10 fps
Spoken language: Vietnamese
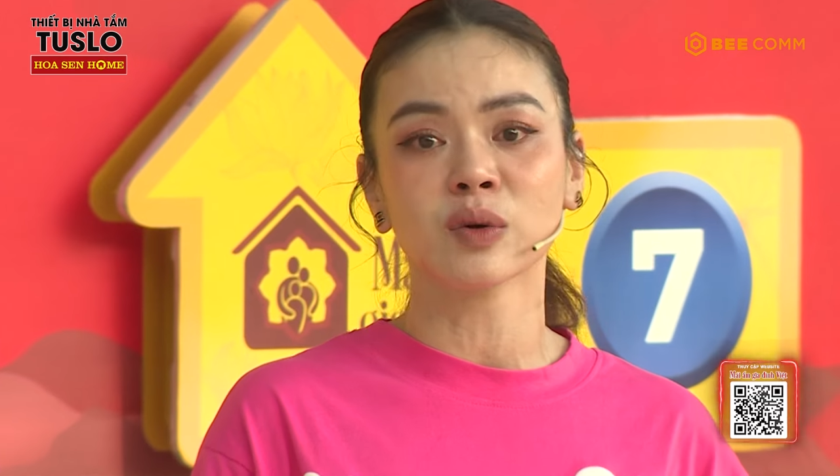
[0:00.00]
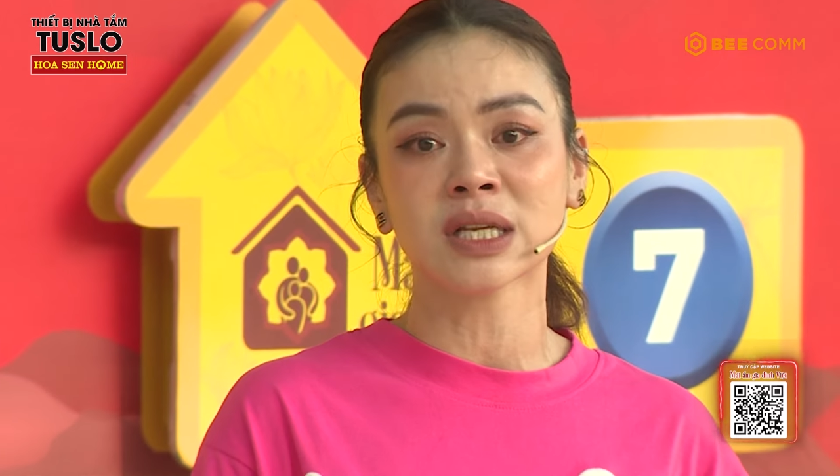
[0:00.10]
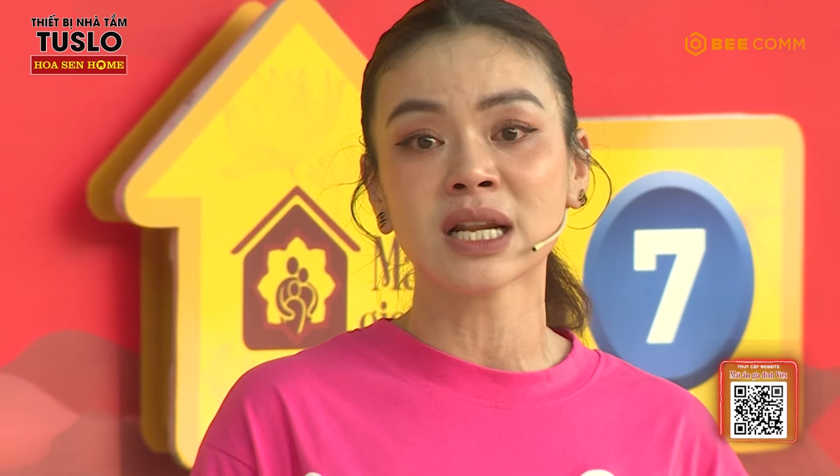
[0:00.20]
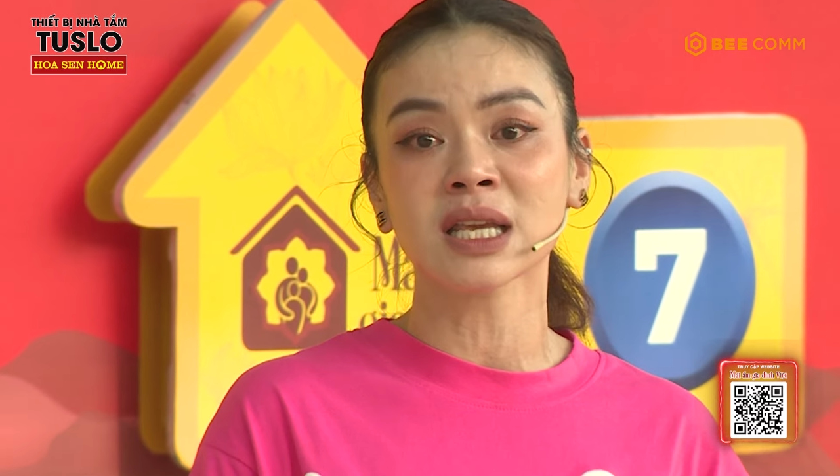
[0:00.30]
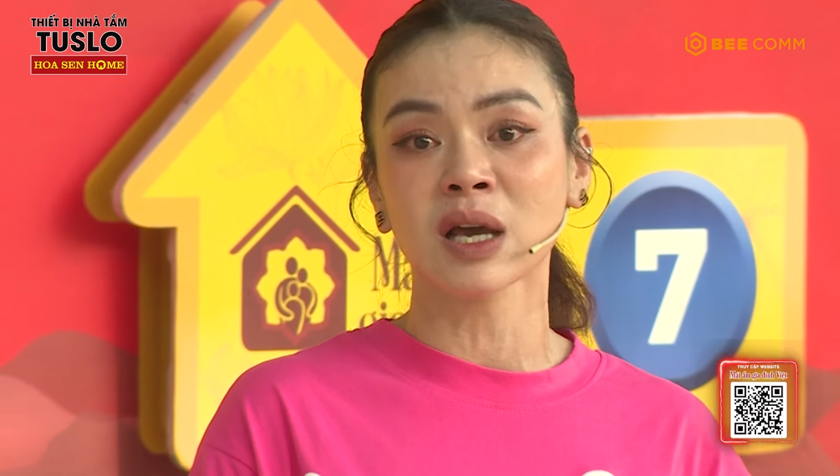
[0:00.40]
của
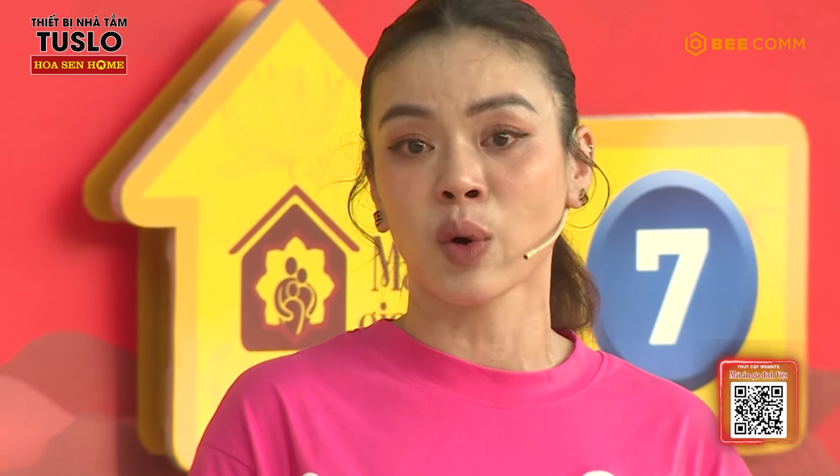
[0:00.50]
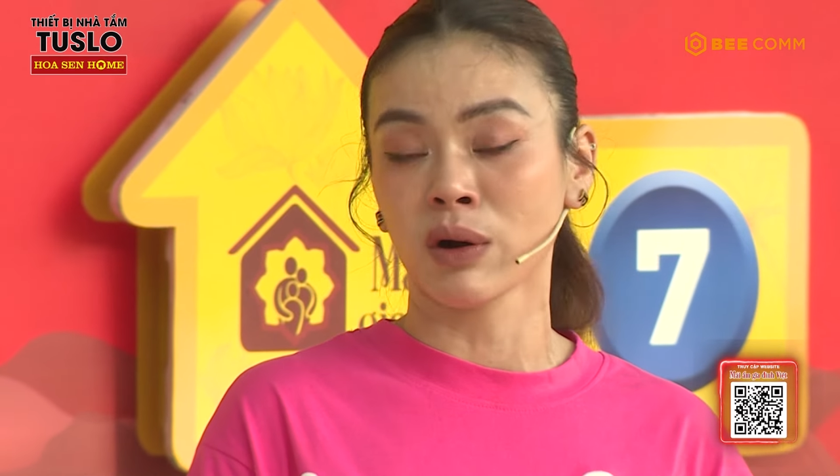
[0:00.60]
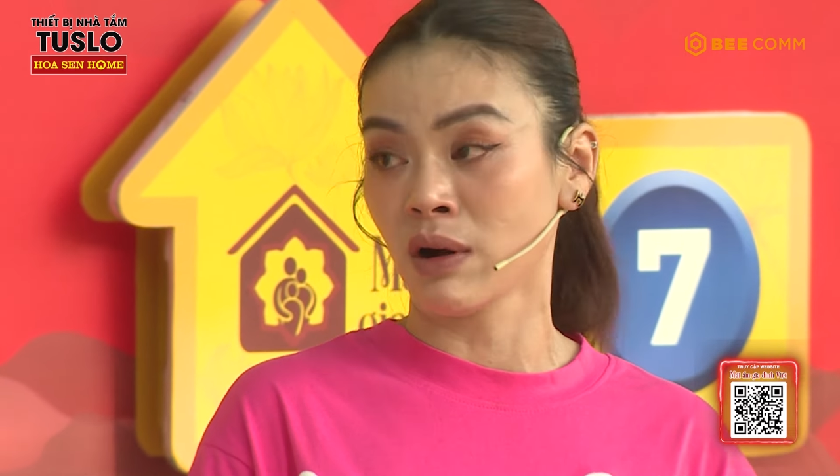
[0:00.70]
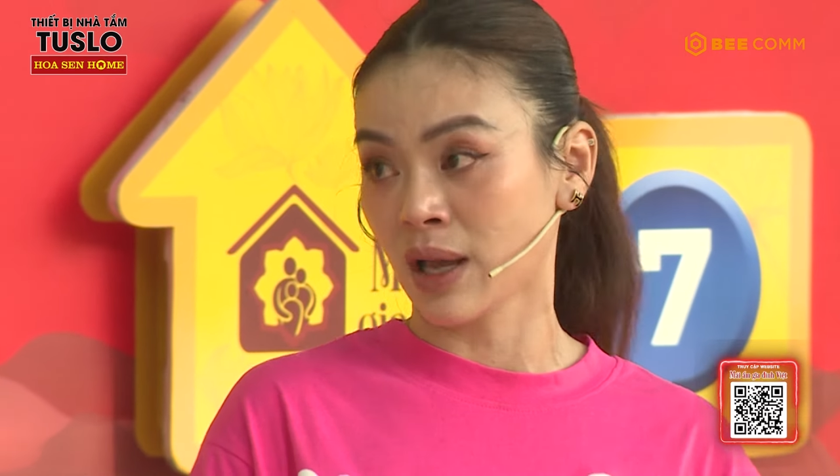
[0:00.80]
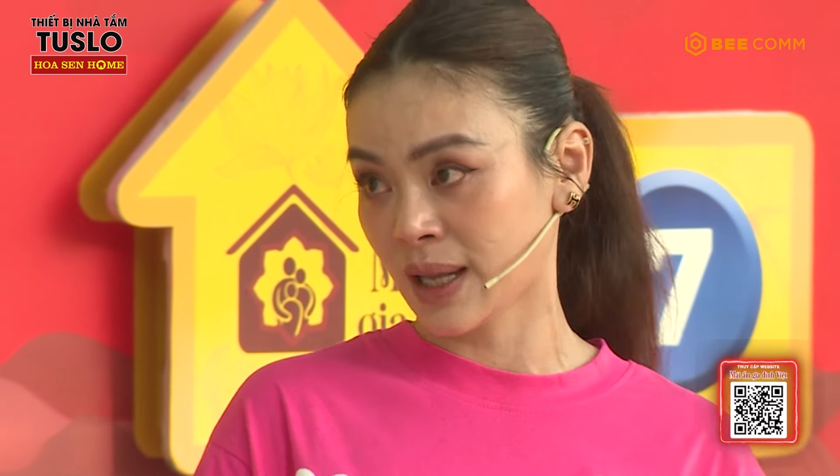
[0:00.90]
rất là nhiều
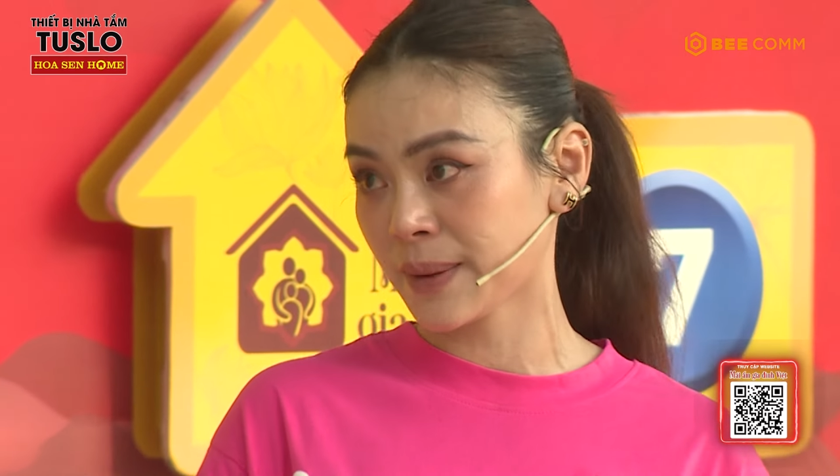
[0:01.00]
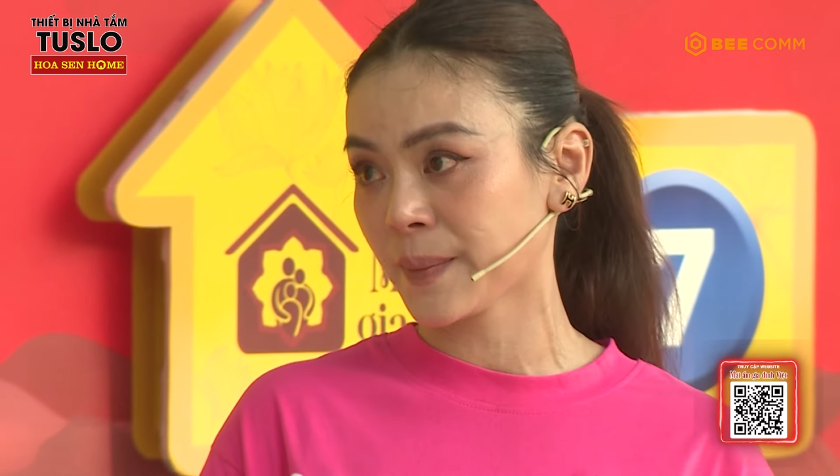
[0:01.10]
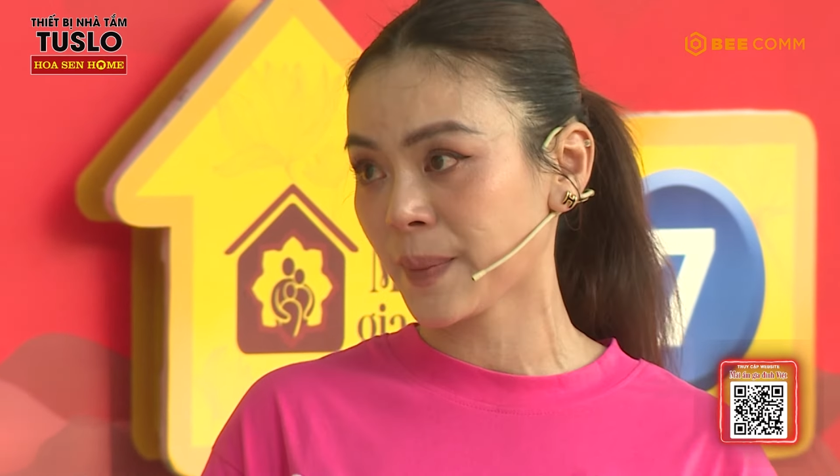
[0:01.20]
người